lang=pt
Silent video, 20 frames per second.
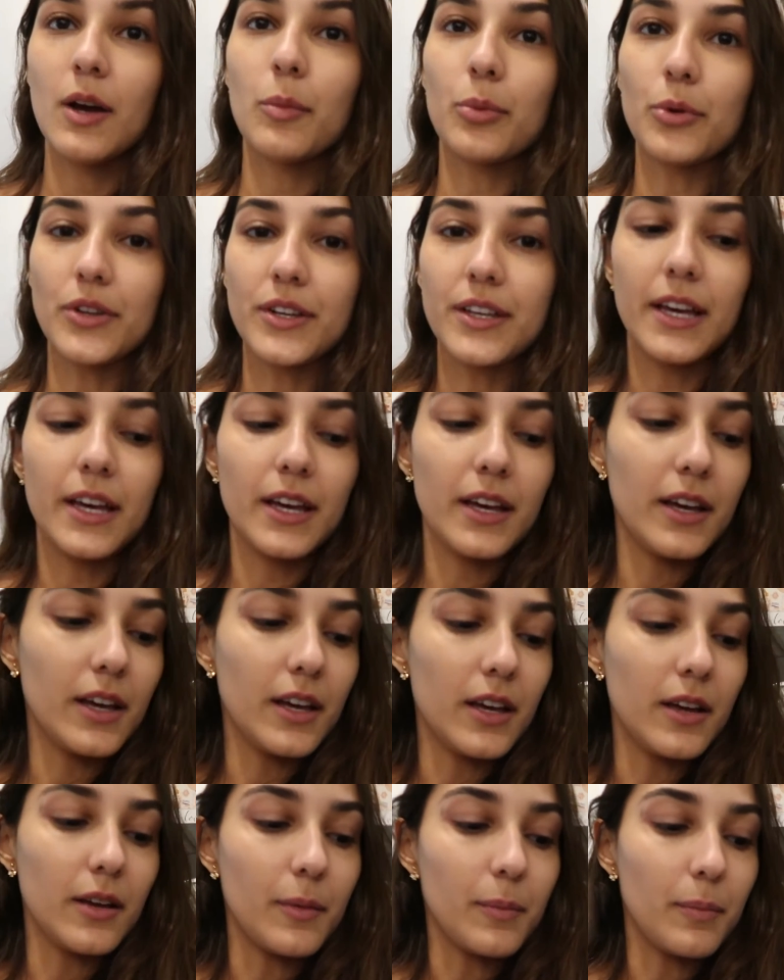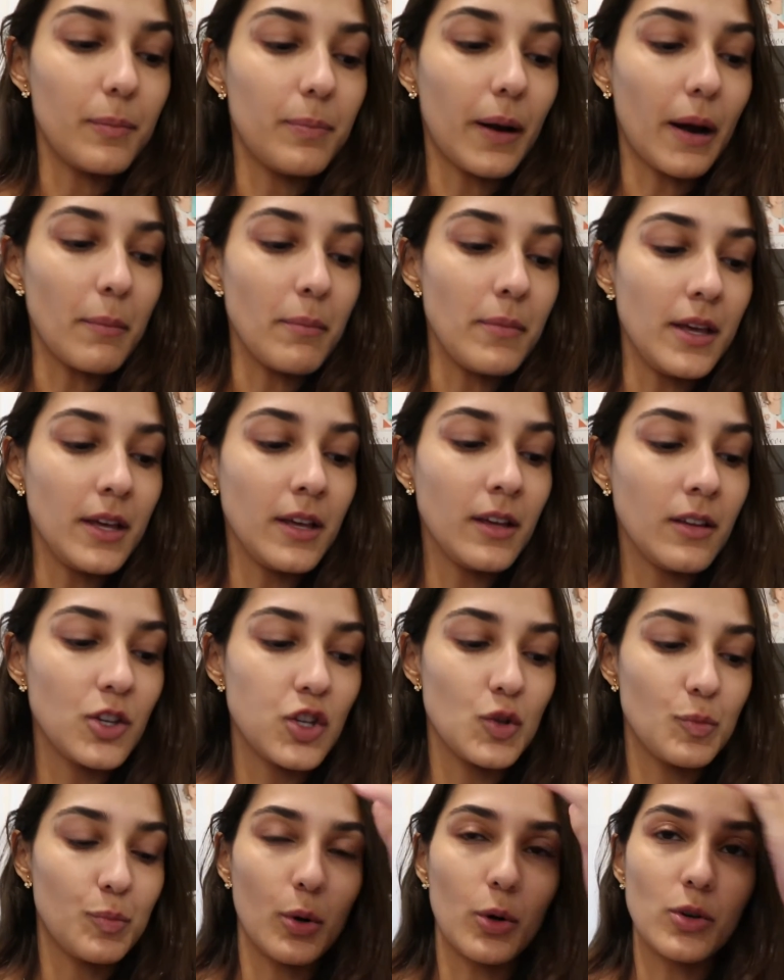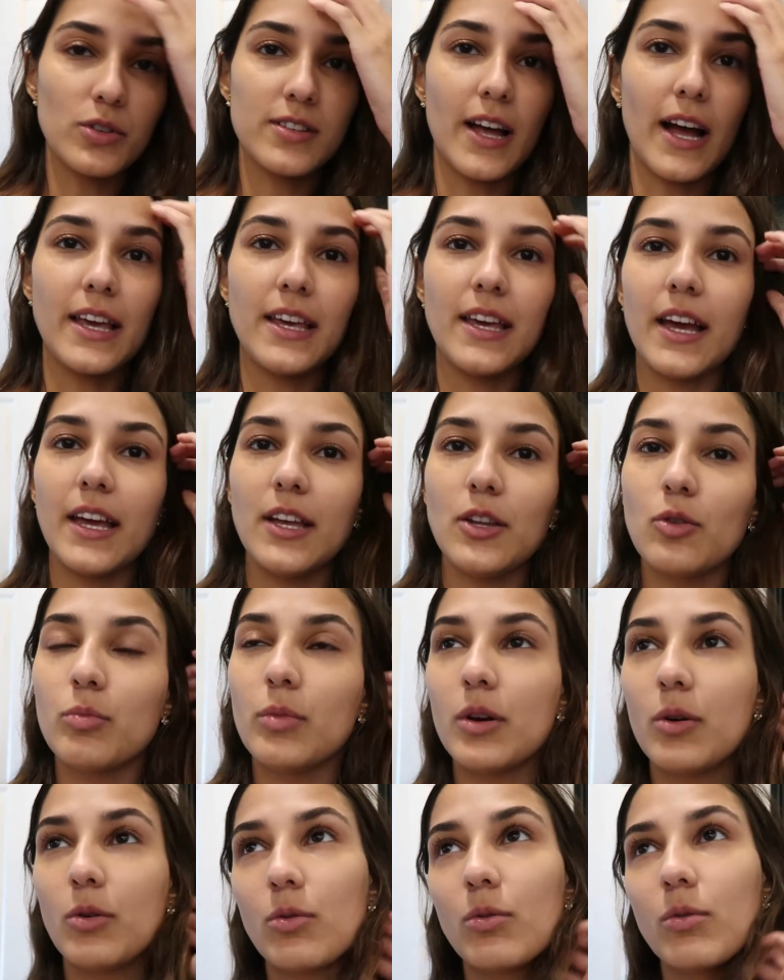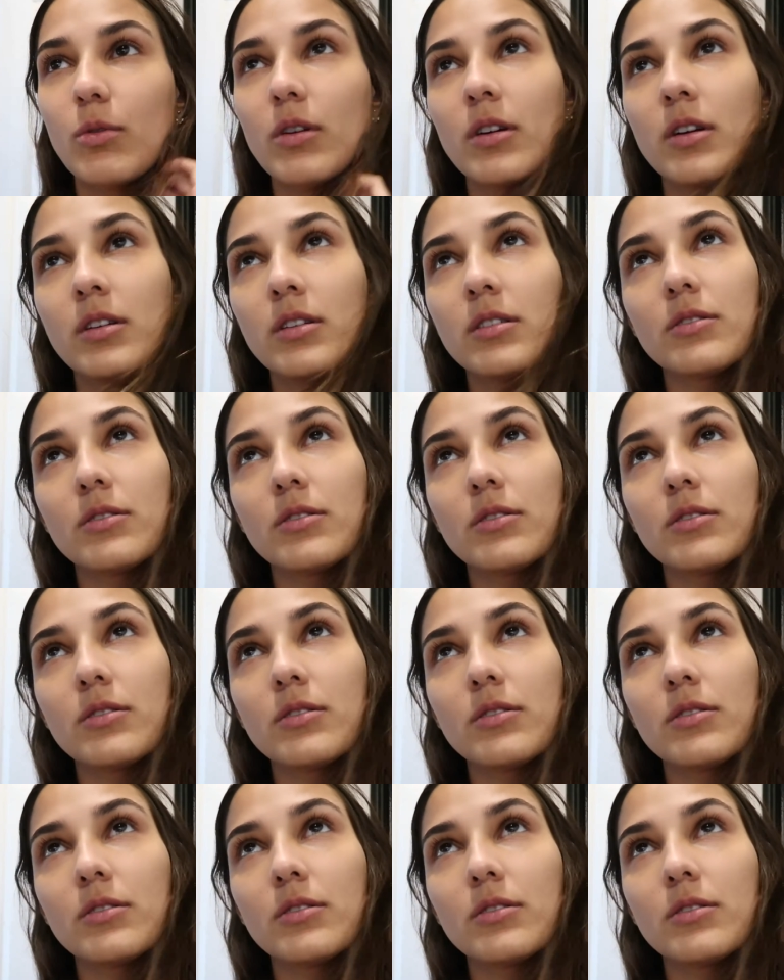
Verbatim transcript: Porque pra mim, tipo, eu saí aí do meu